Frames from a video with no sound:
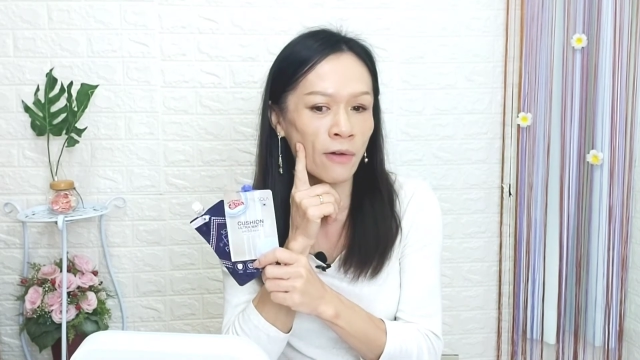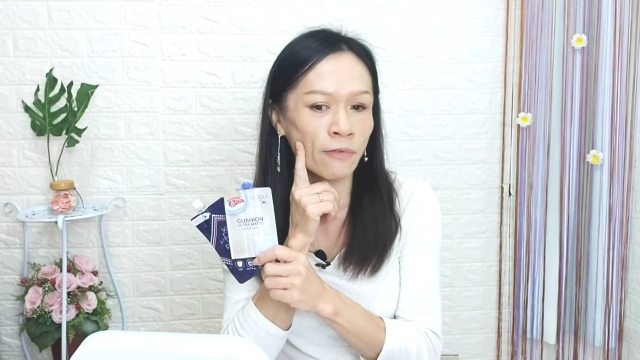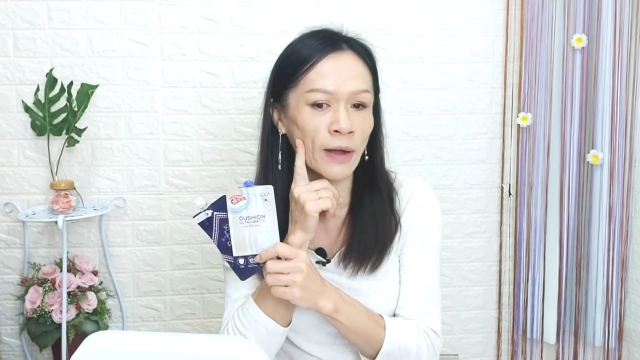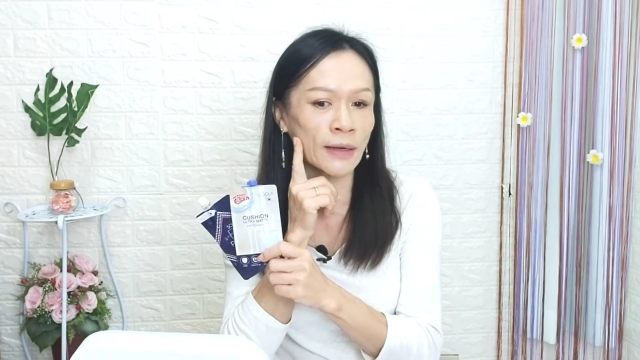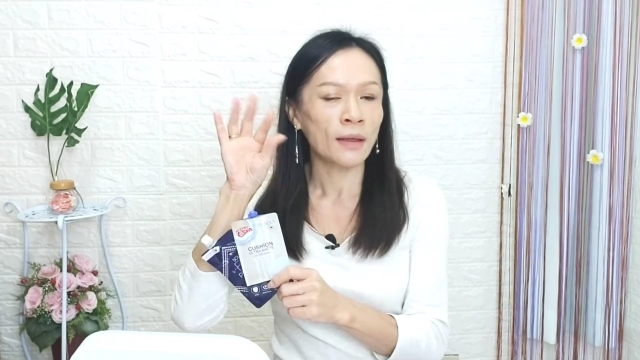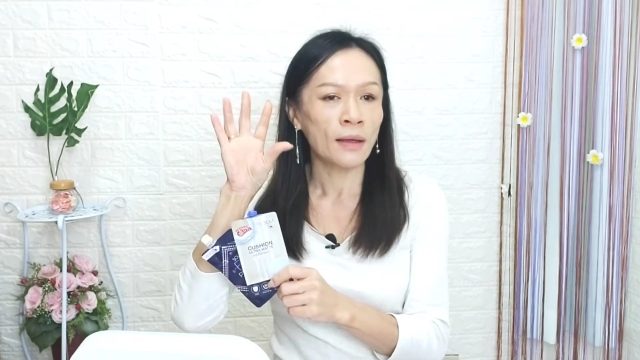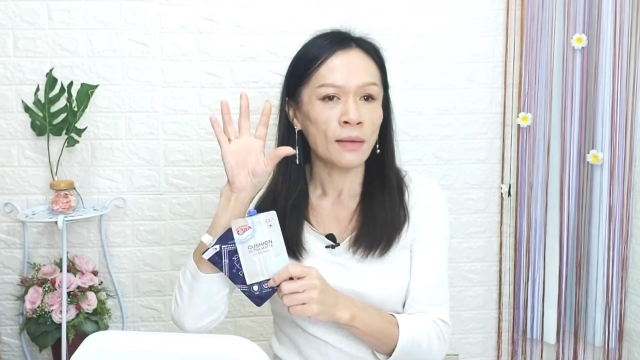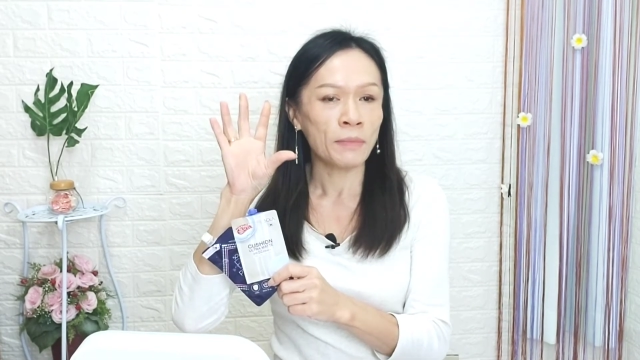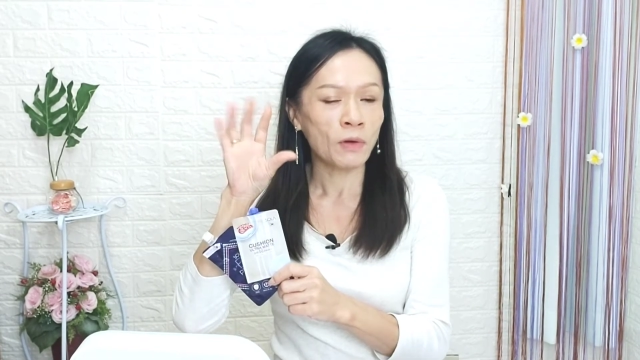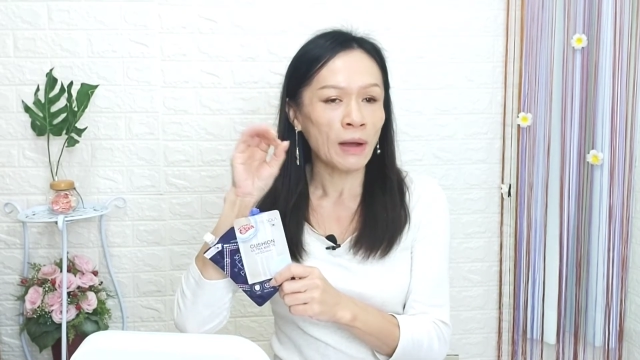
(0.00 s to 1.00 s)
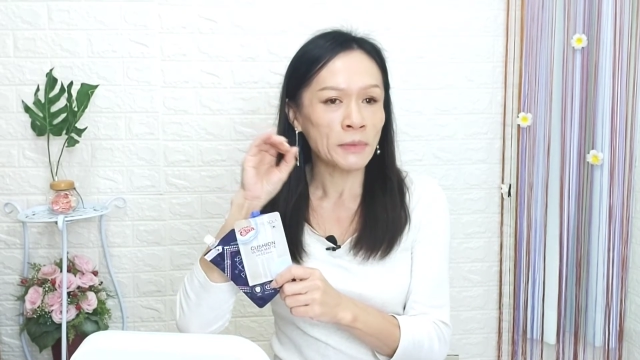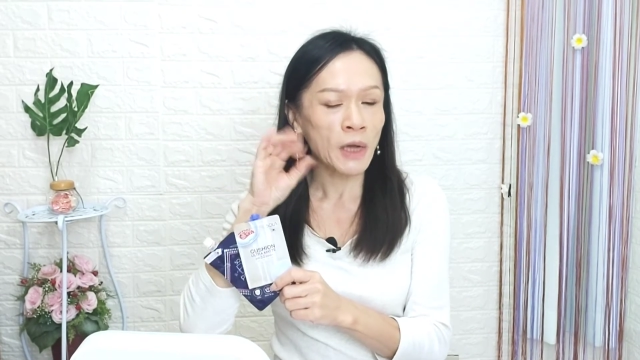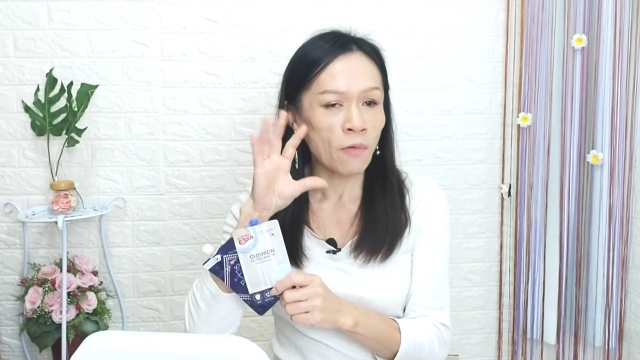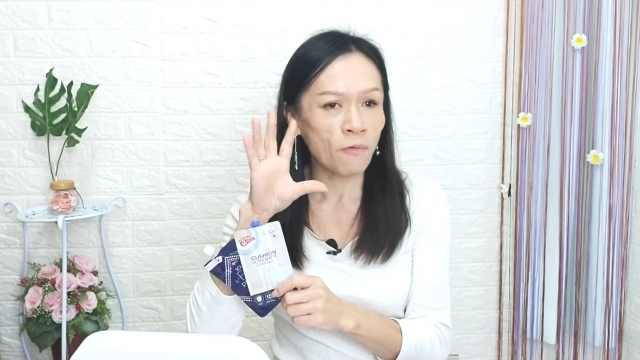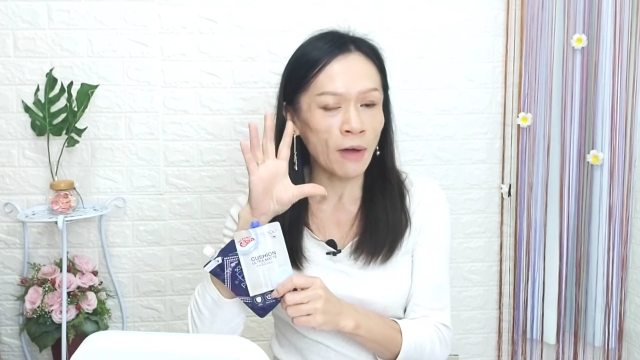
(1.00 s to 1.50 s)
ฝั่งนี้มีความ
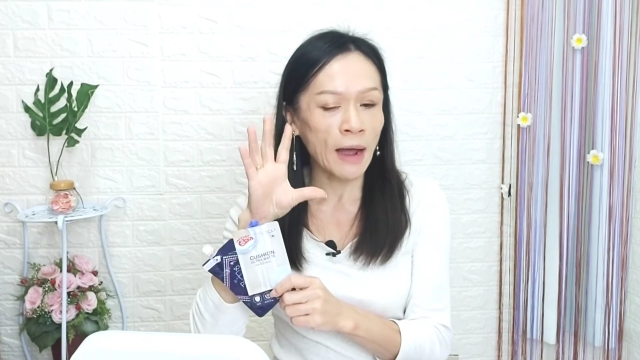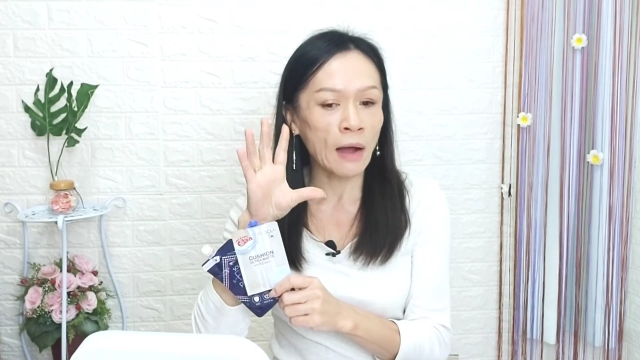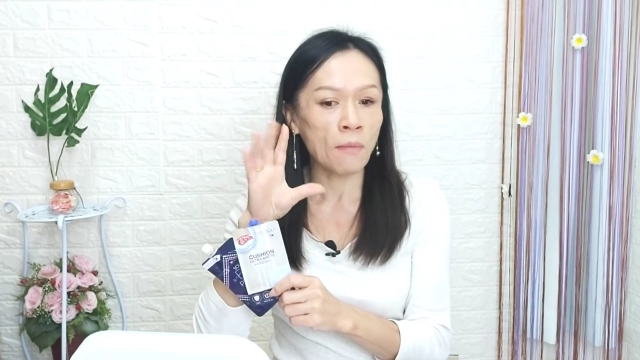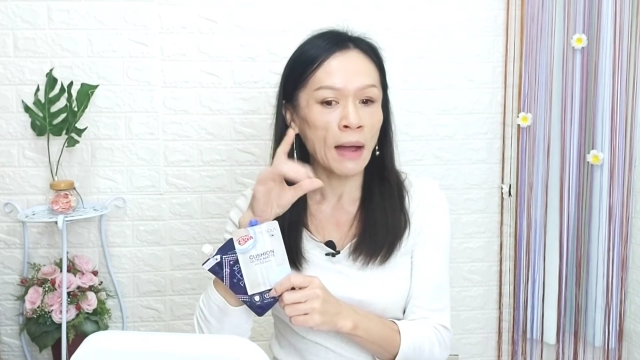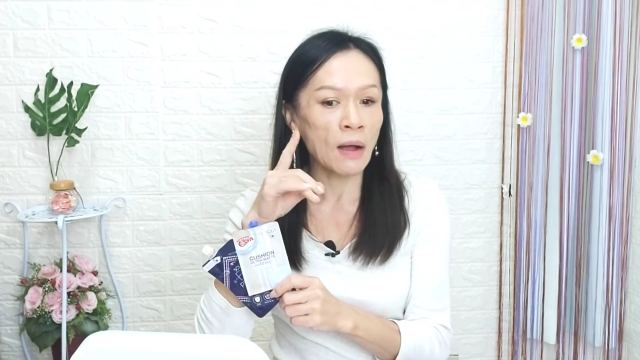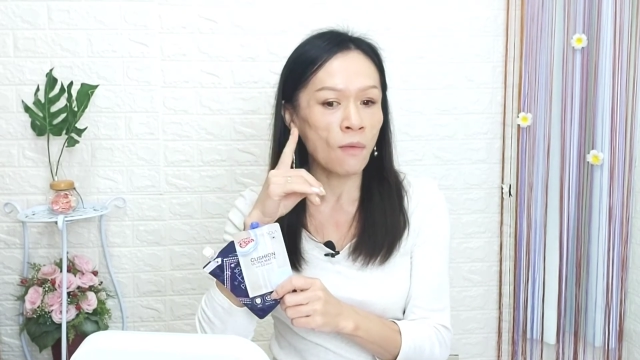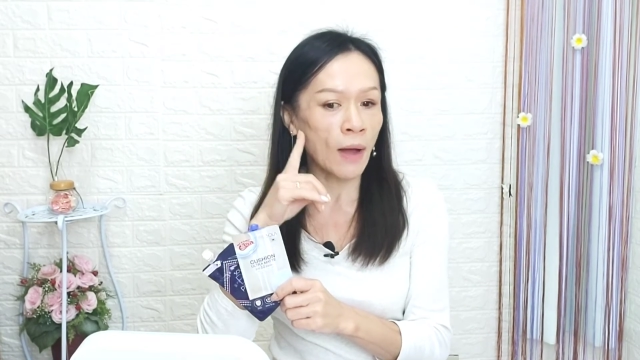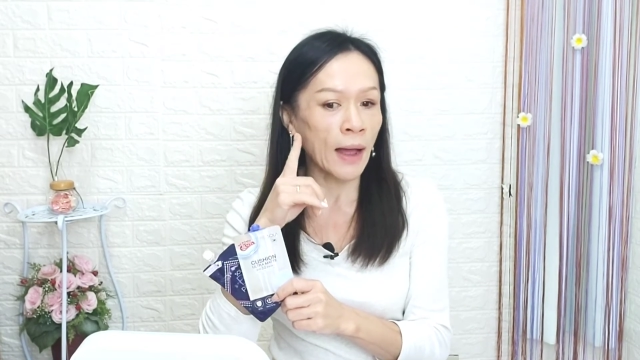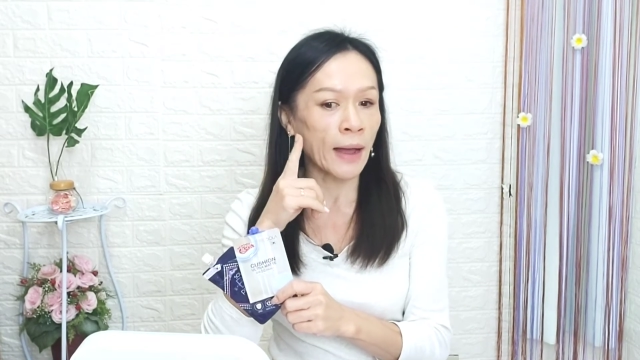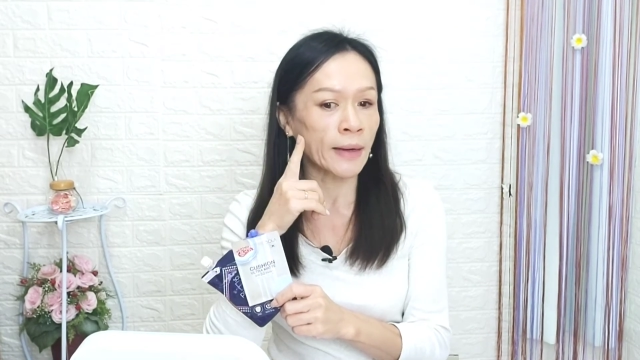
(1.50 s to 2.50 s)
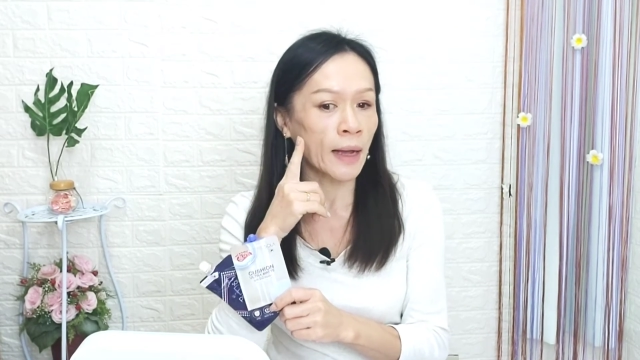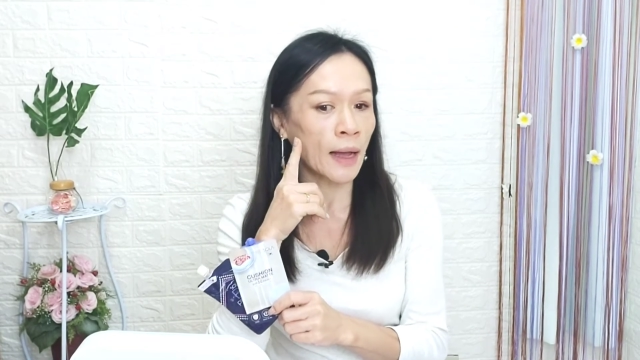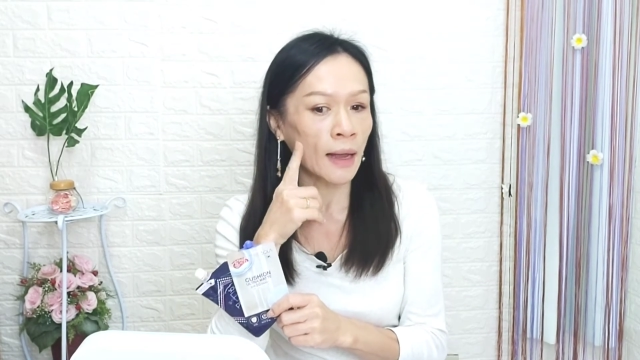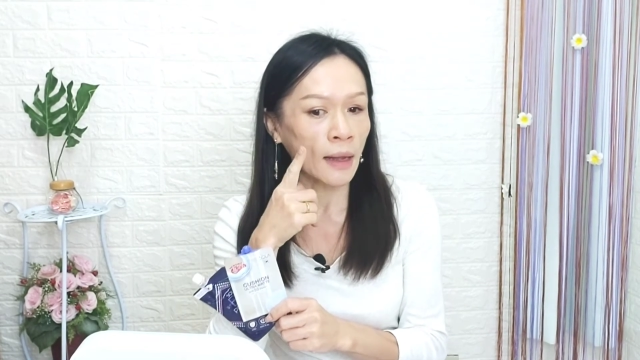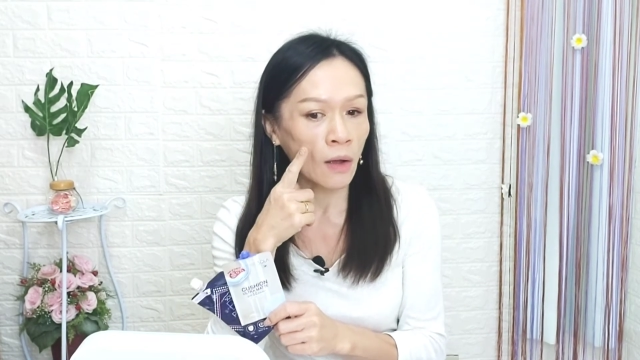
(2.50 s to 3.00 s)
ฉ่ำวาวมากกว่านะ
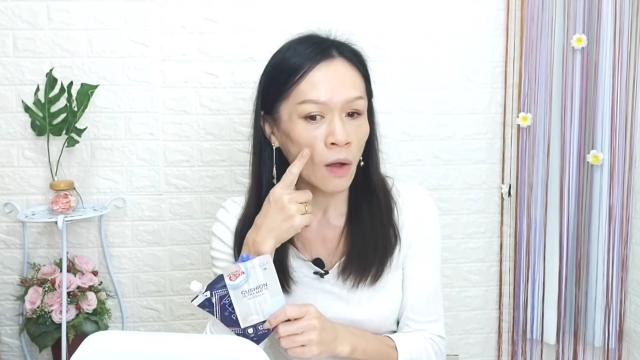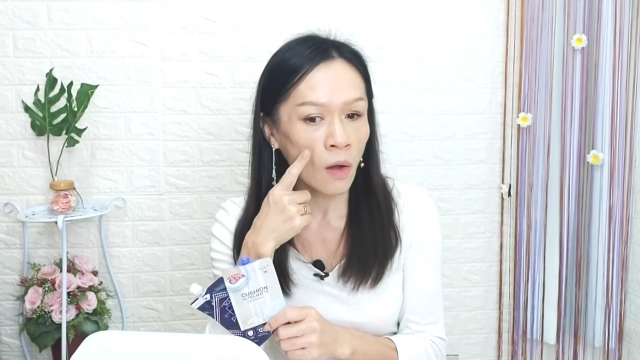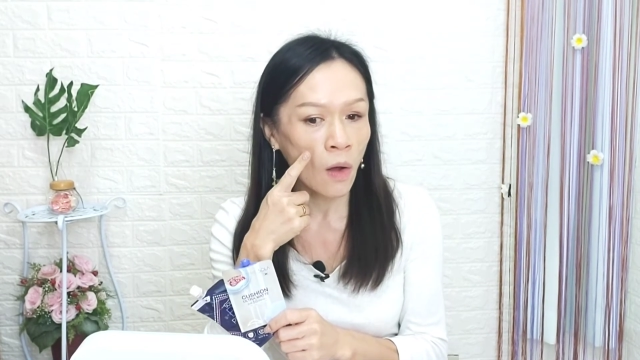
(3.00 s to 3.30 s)
คะแล้วก็